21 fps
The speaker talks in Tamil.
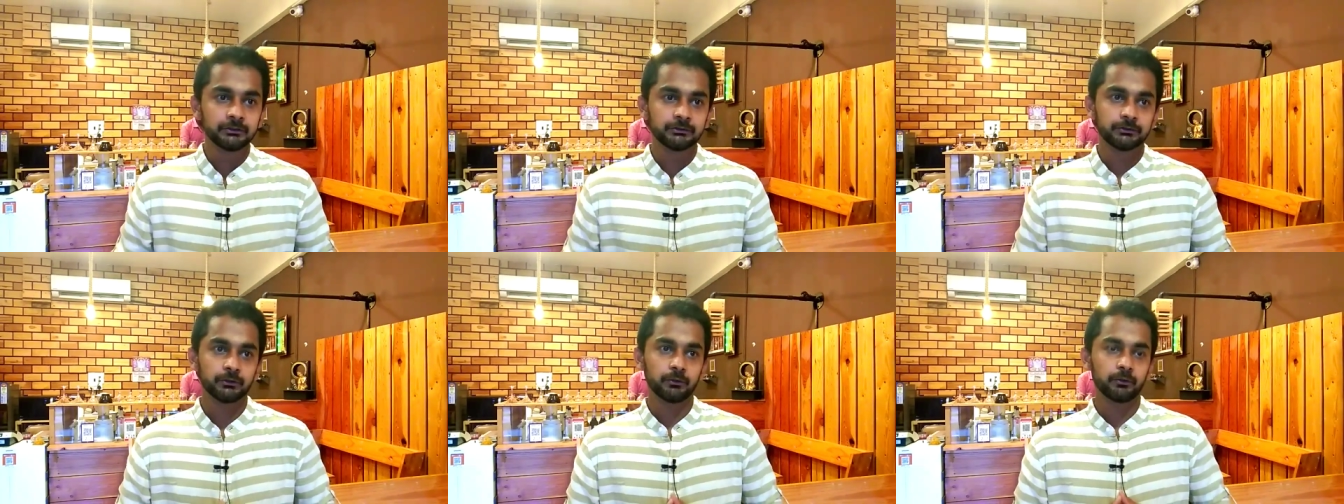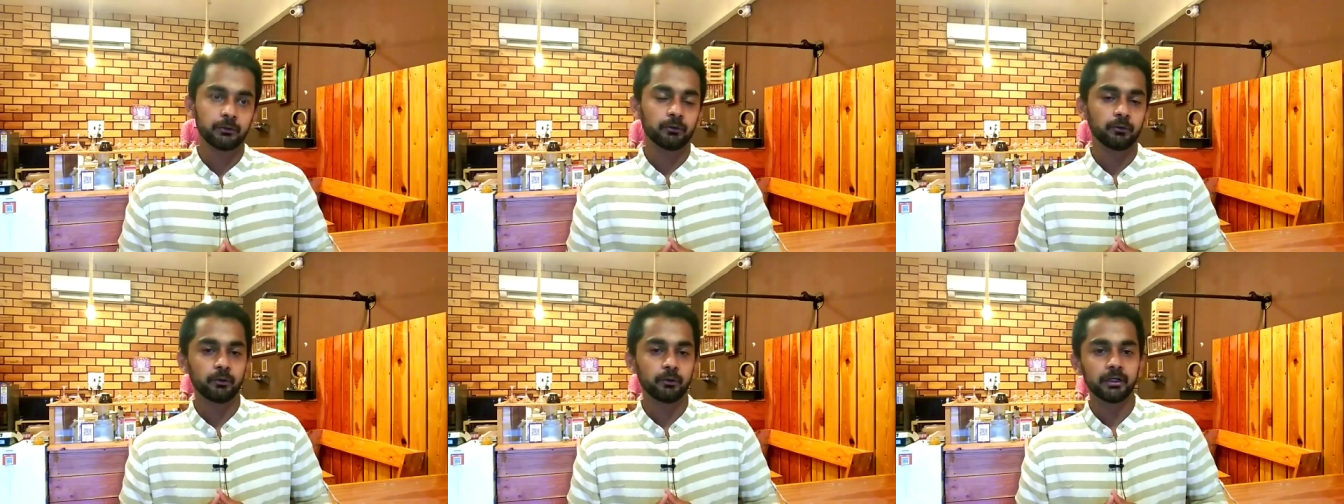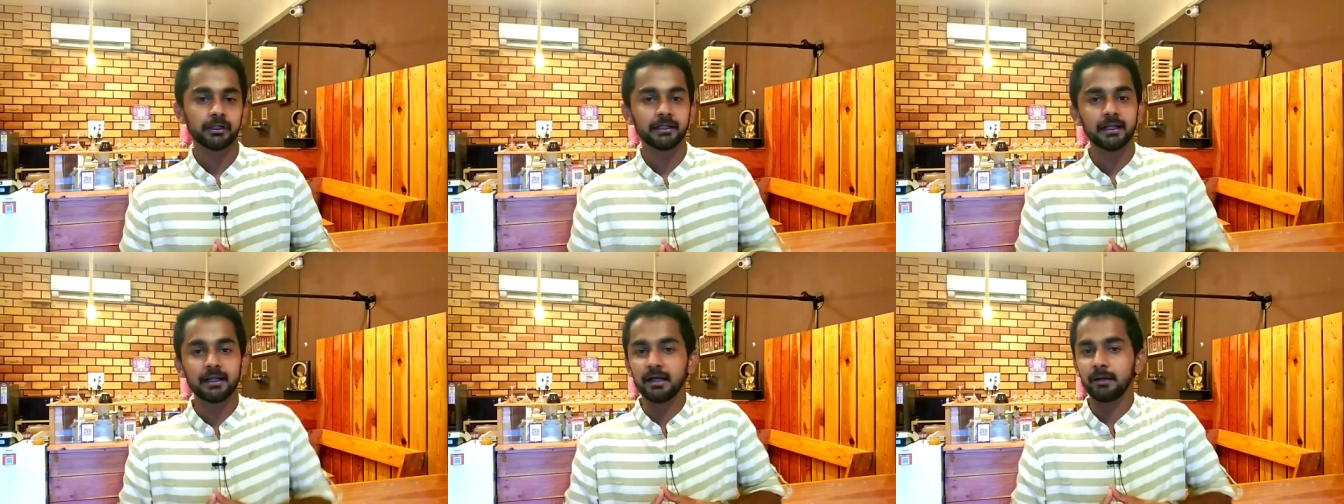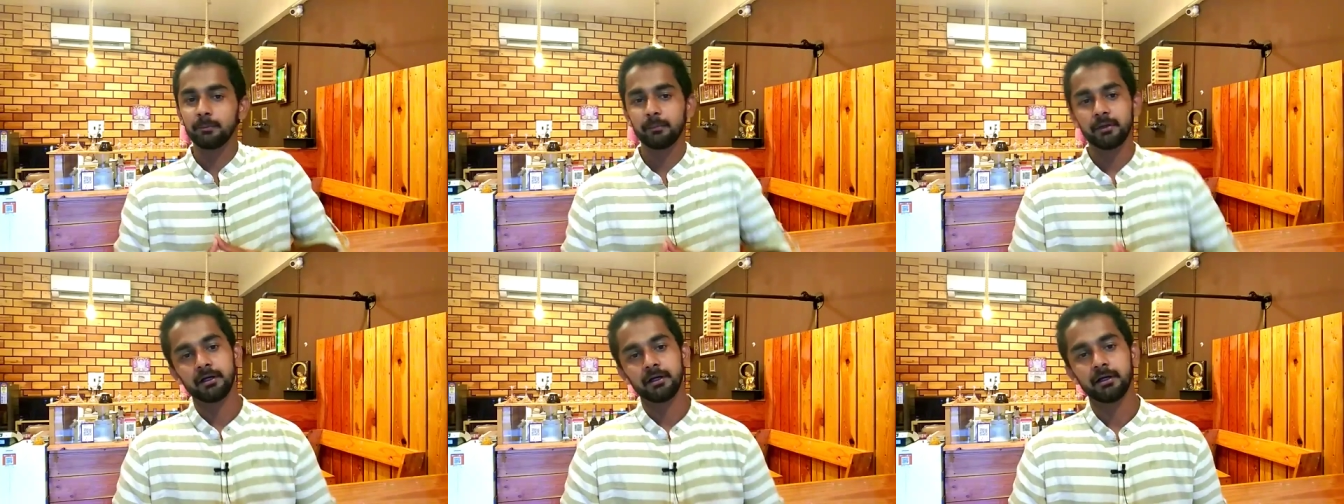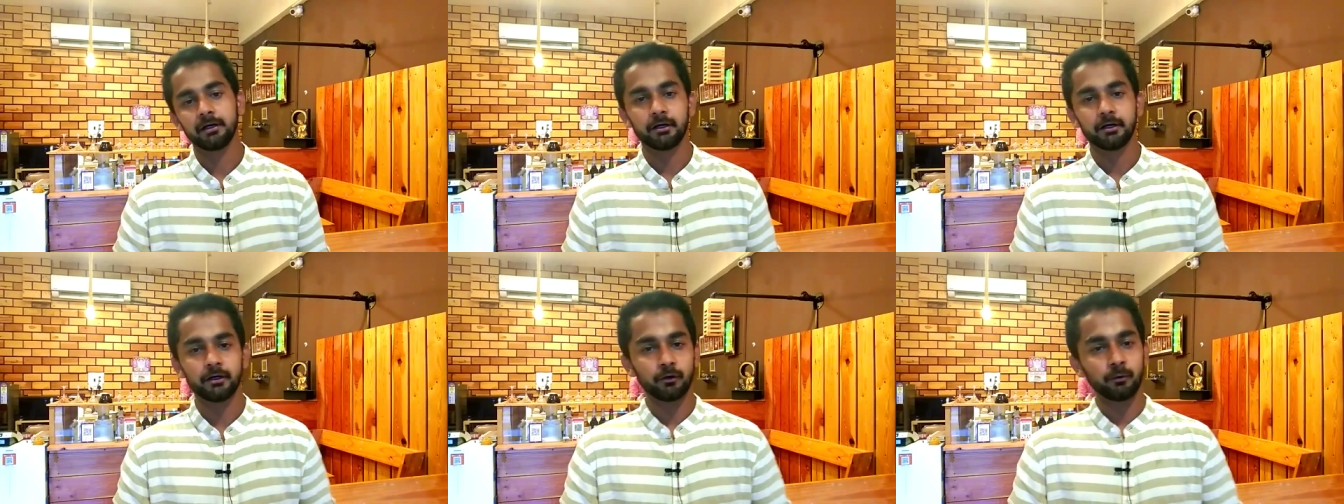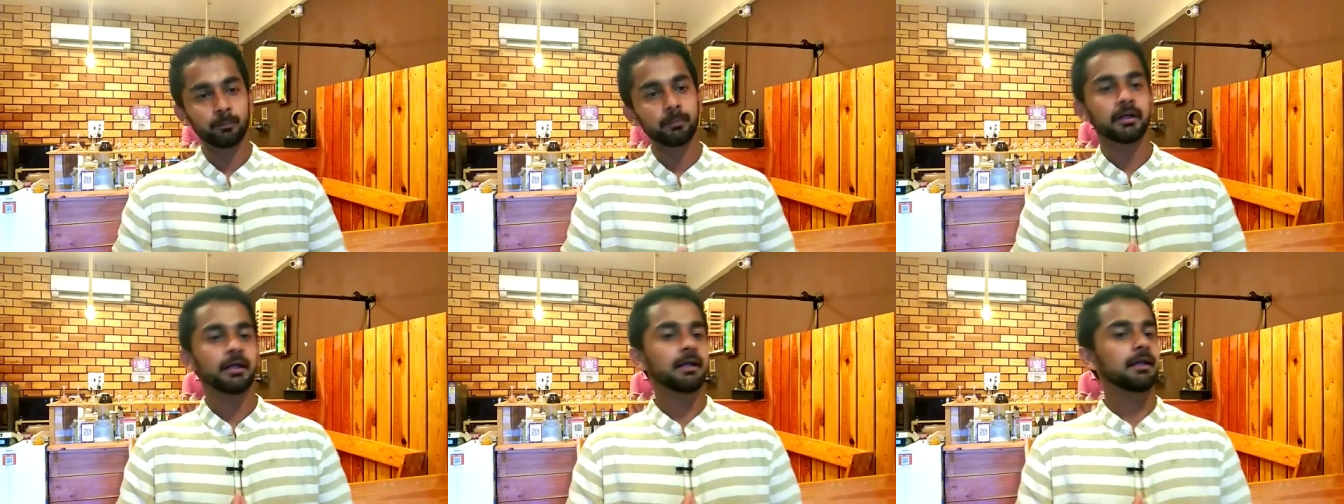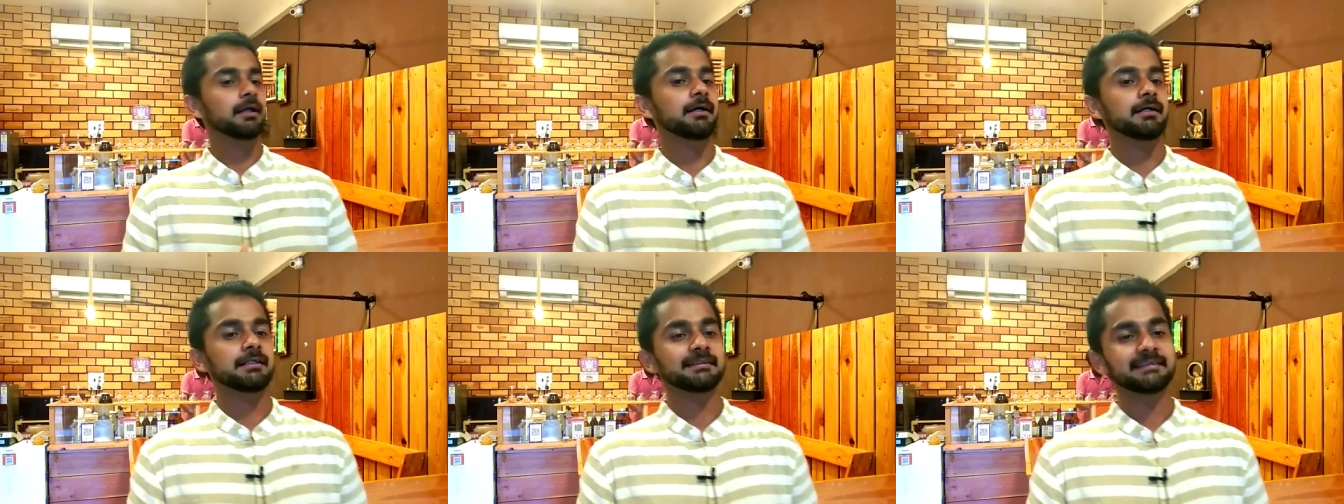ஸோ இதெல்லாமே ரொம்ப
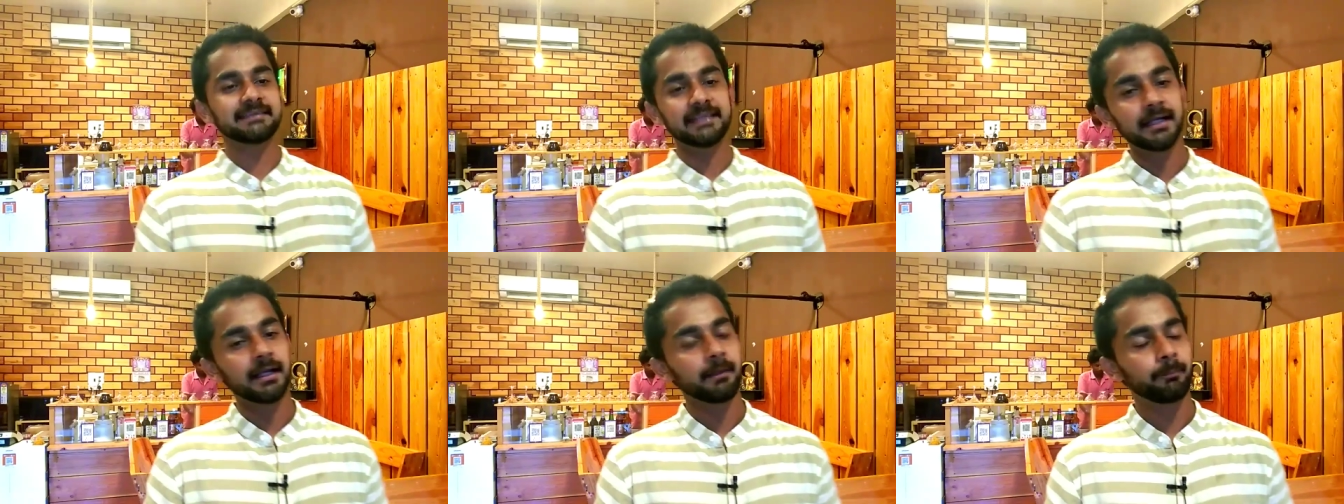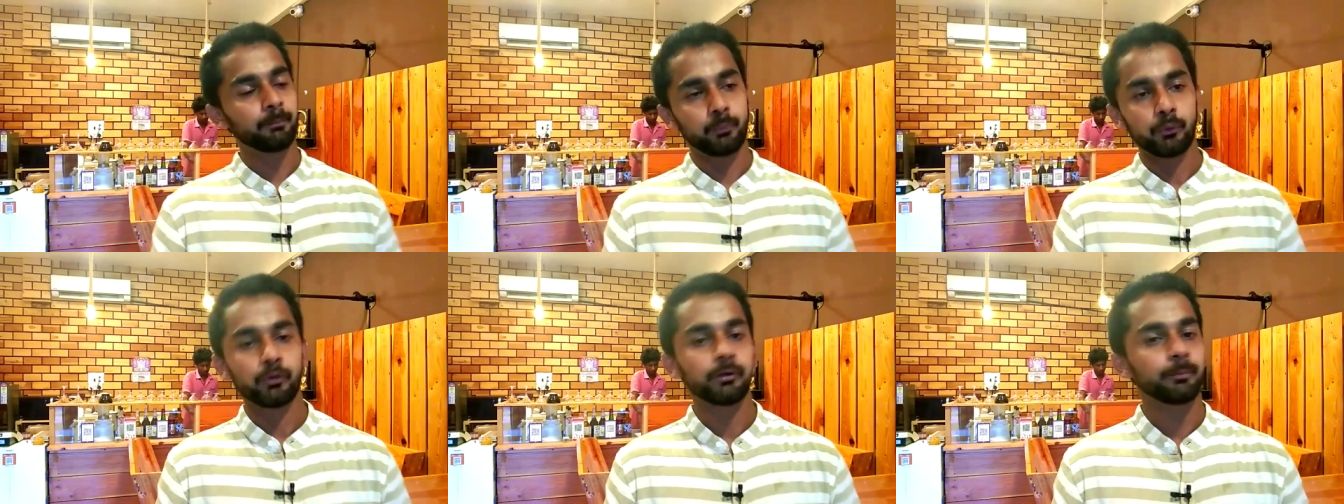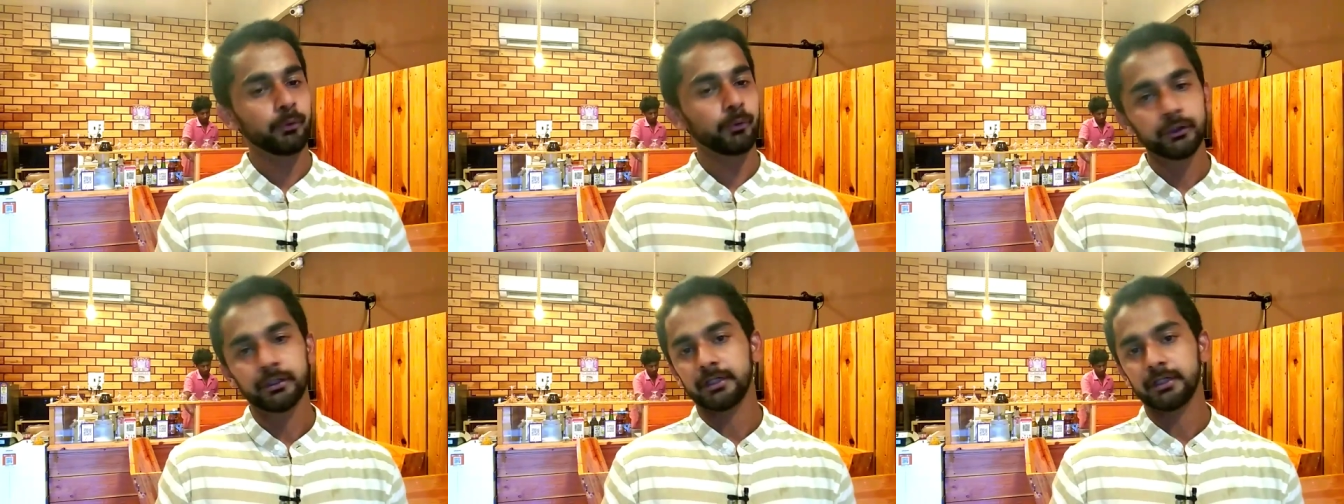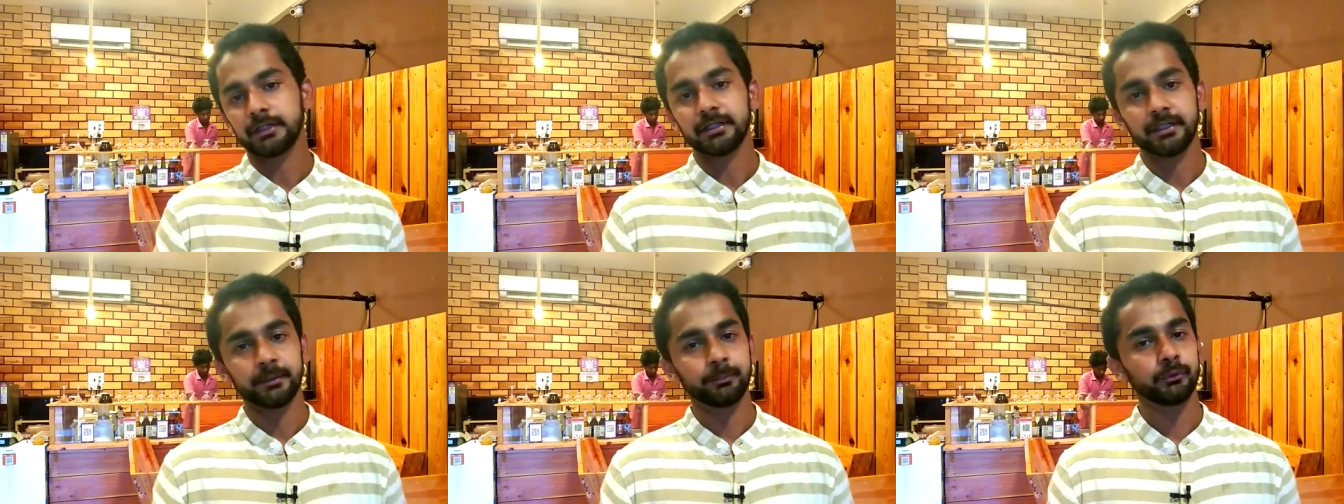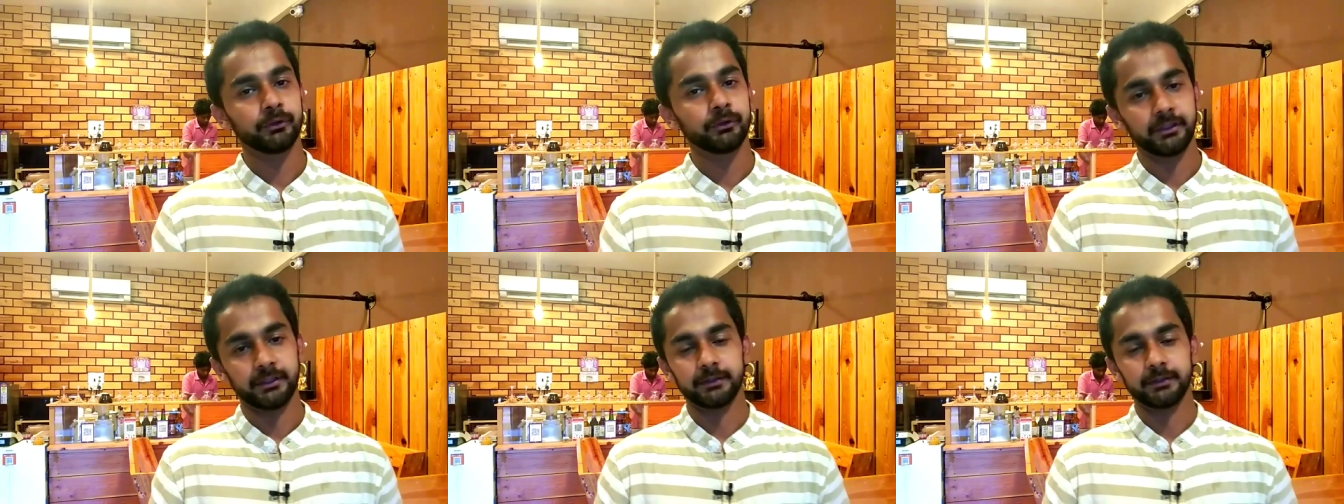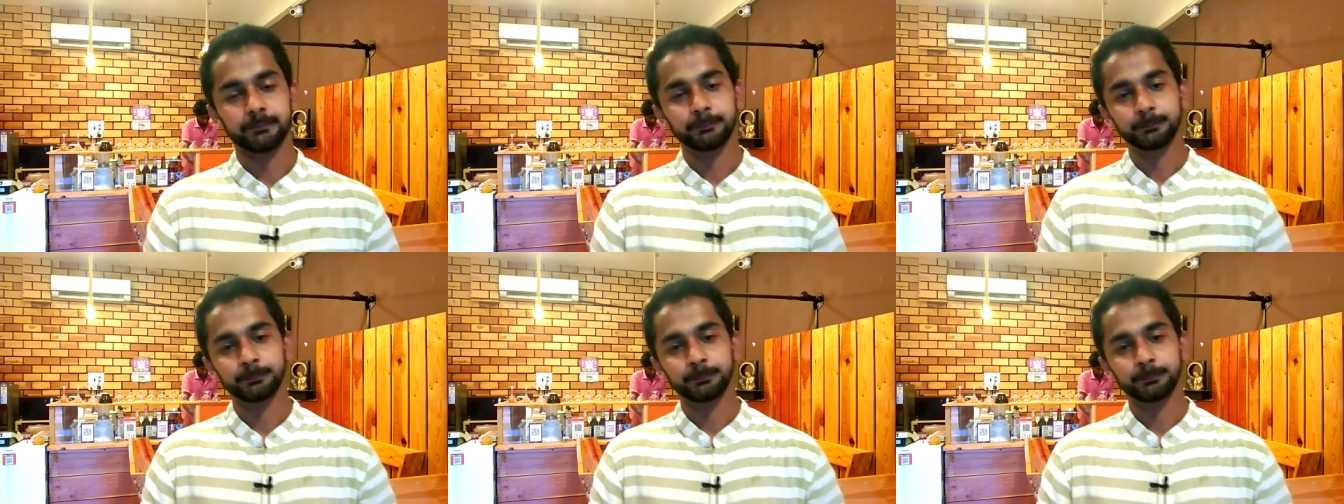நல்லா சேல் போயிட்டுருக்குது இப்போதைக்கு